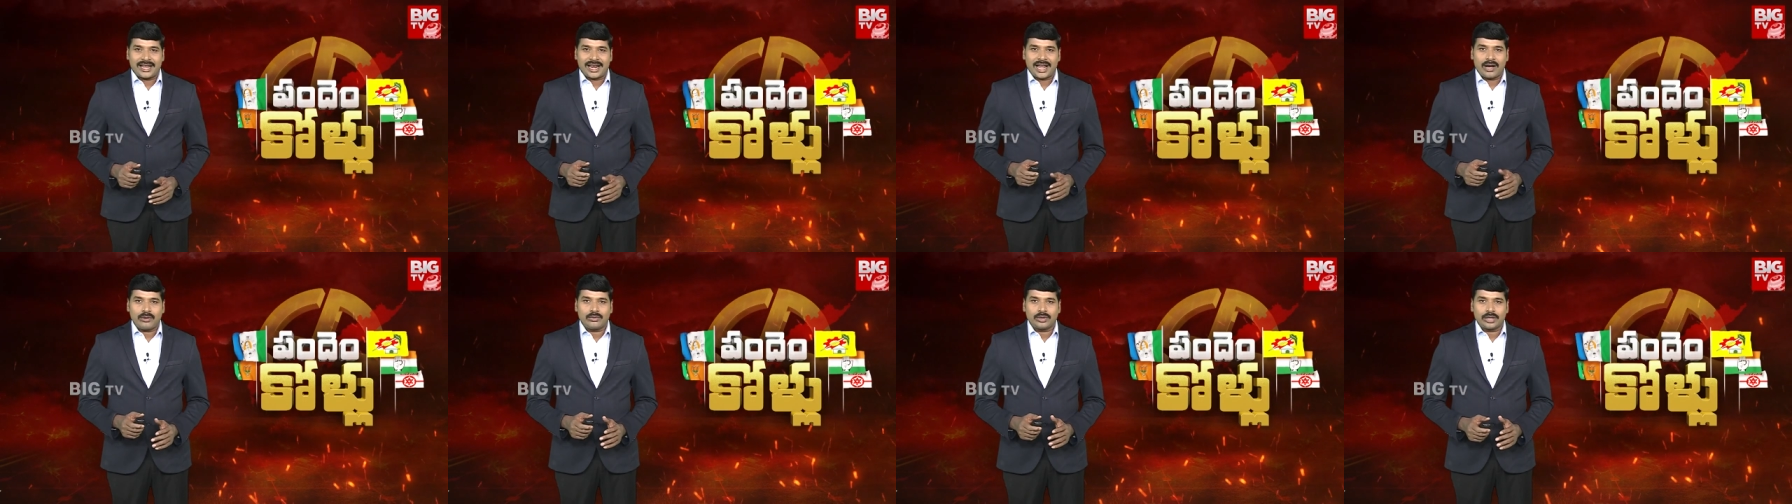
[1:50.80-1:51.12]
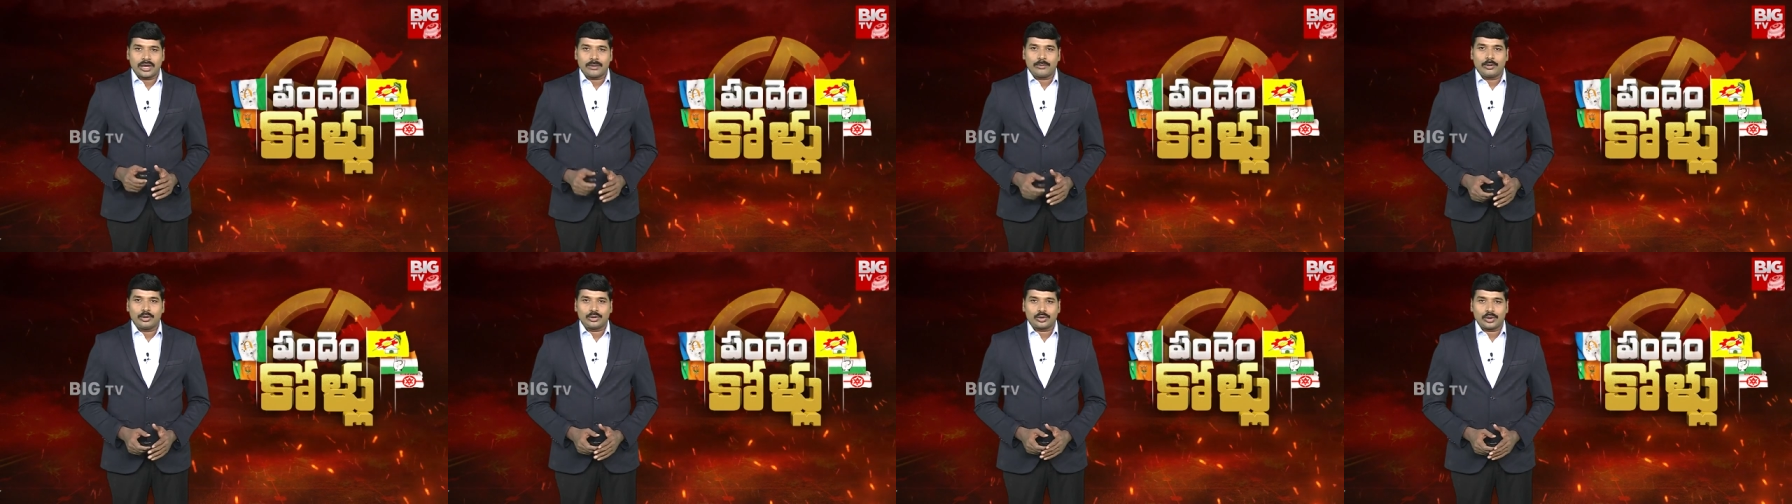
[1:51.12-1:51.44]
ఎలా
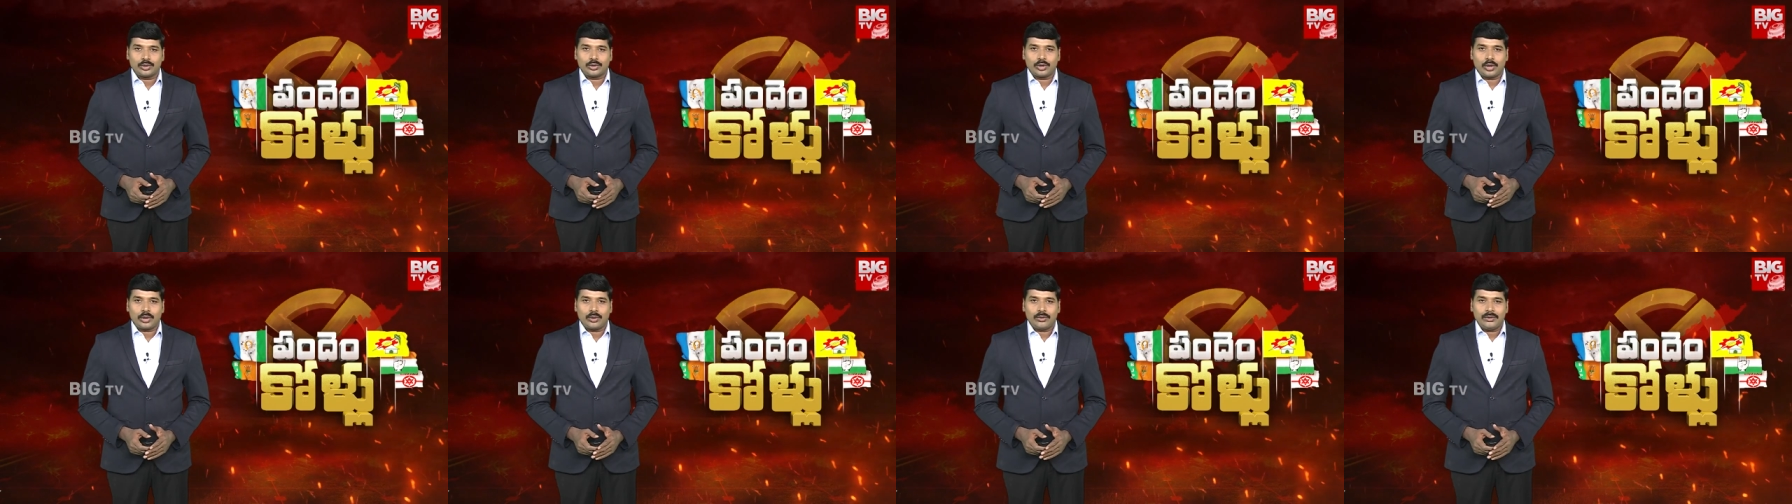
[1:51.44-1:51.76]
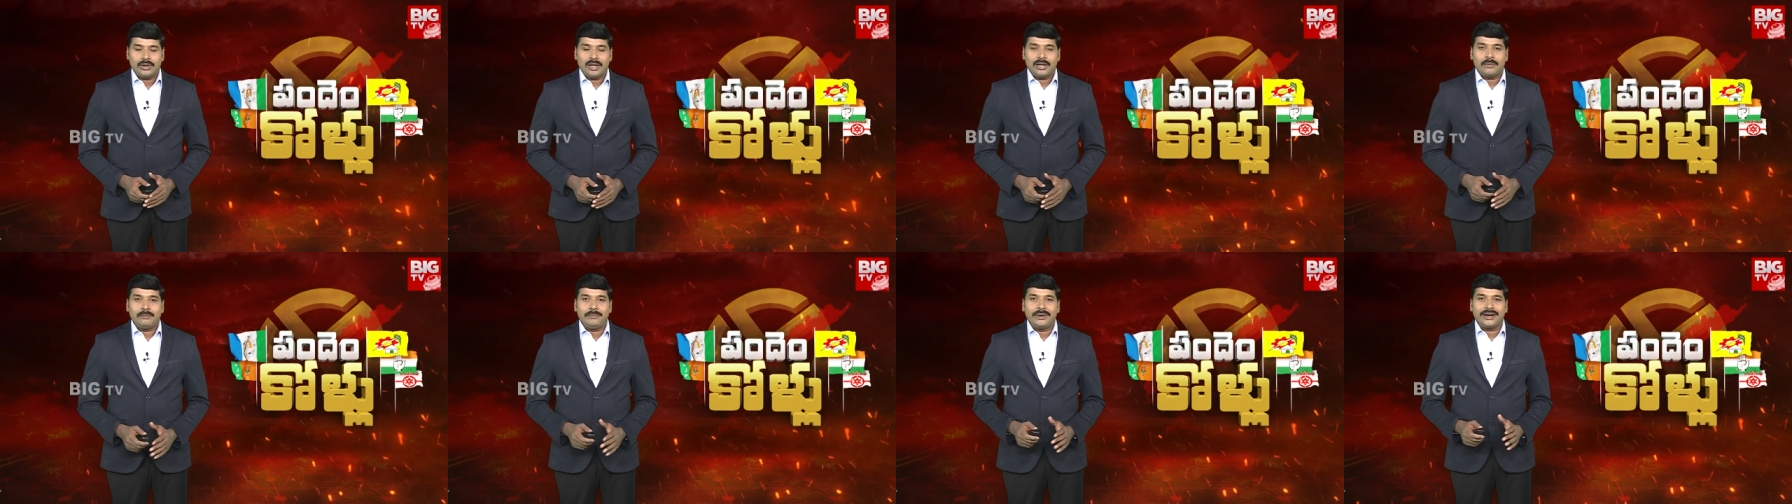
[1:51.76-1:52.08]
ఉండబోతుందో
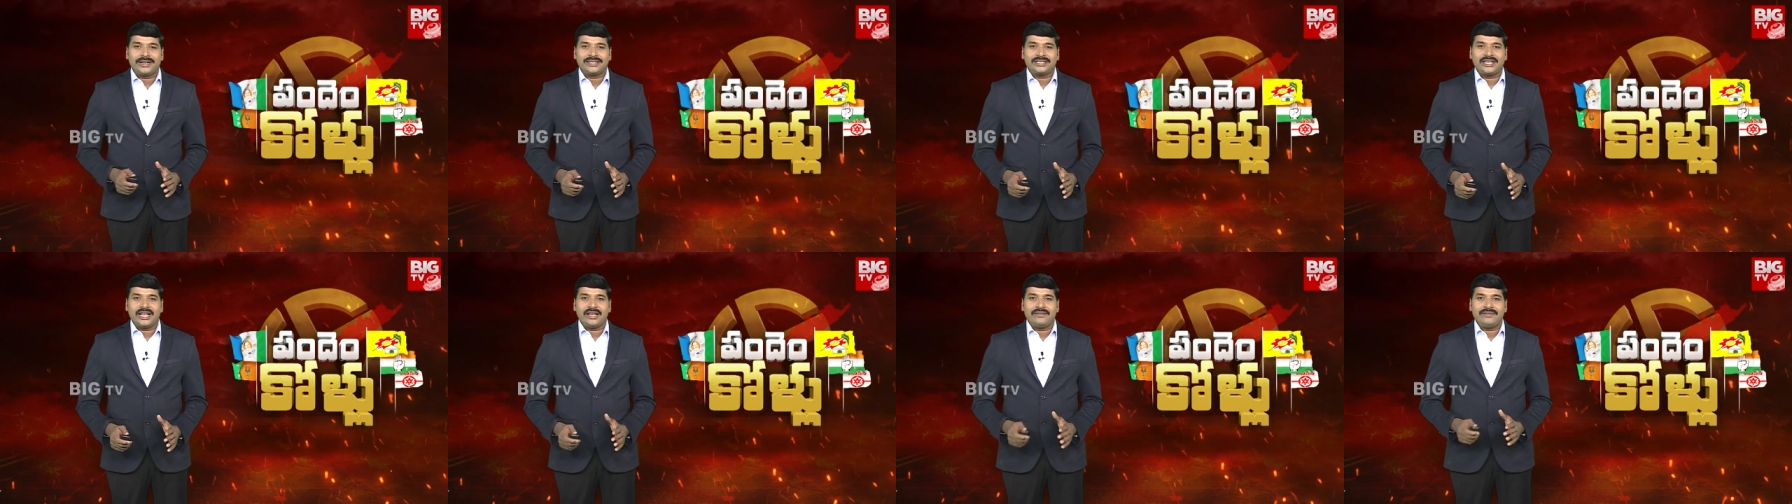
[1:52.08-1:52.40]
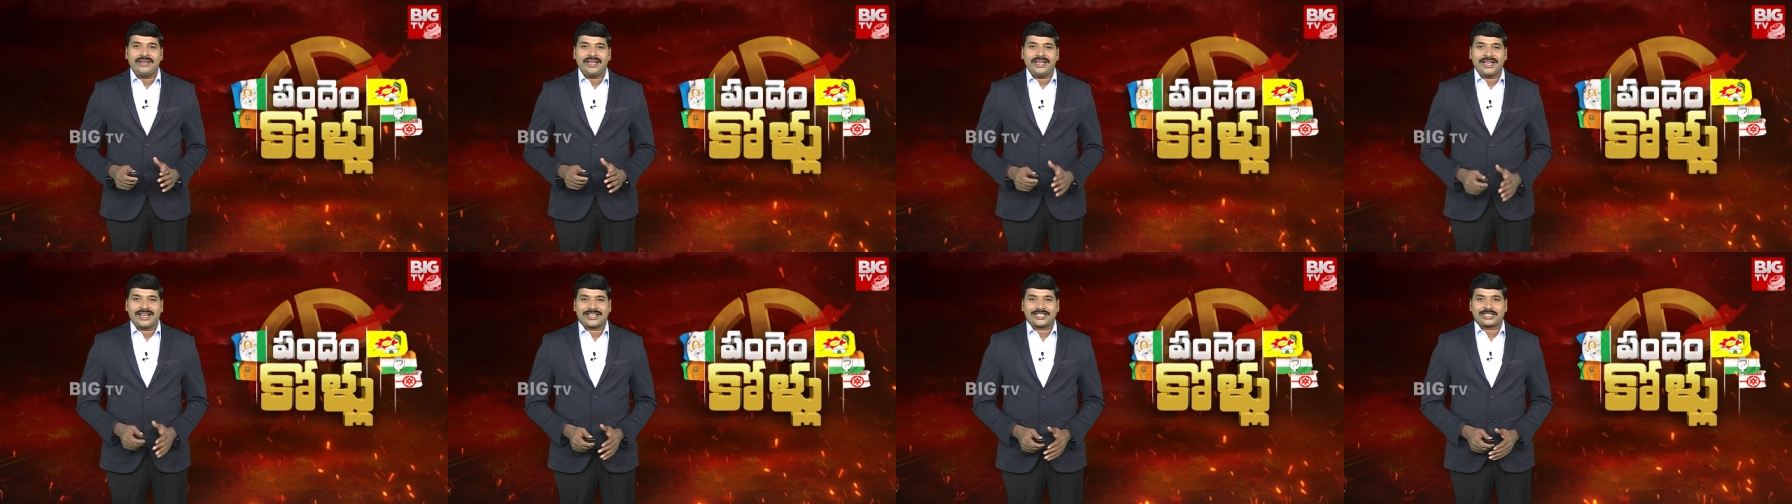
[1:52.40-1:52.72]
బిగ్ టీవీ